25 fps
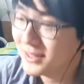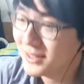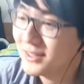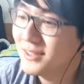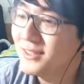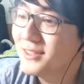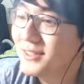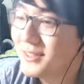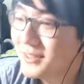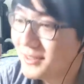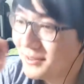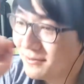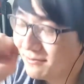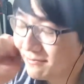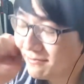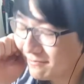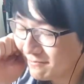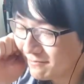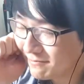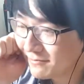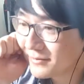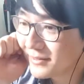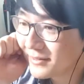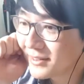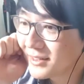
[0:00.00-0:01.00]
그
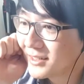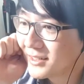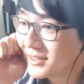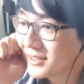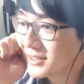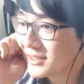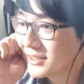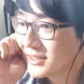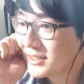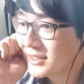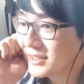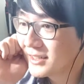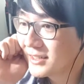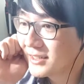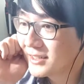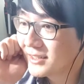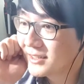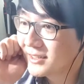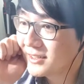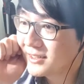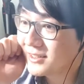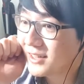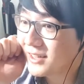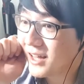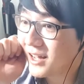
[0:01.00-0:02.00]

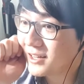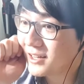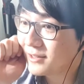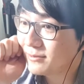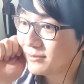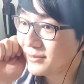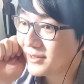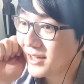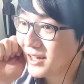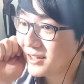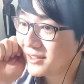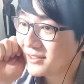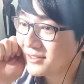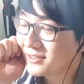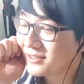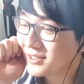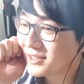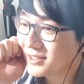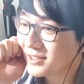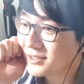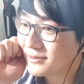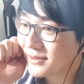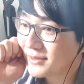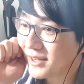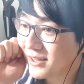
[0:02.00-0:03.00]
나름 나는
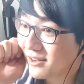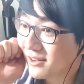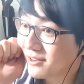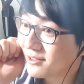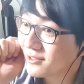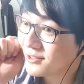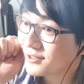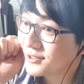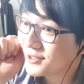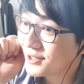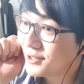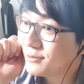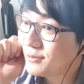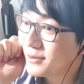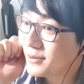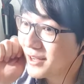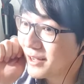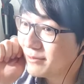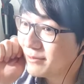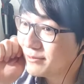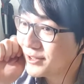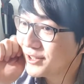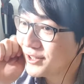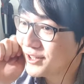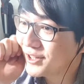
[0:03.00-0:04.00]
지금 약간 그런 슬픈
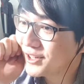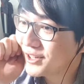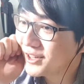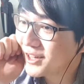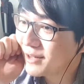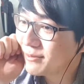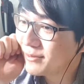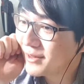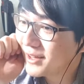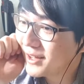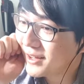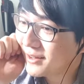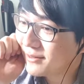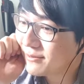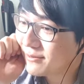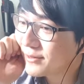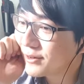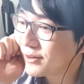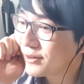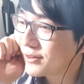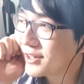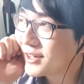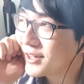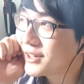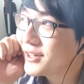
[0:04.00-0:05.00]
감정이 있기 때문에
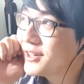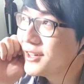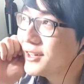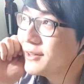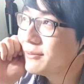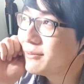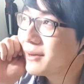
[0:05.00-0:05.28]
그렇게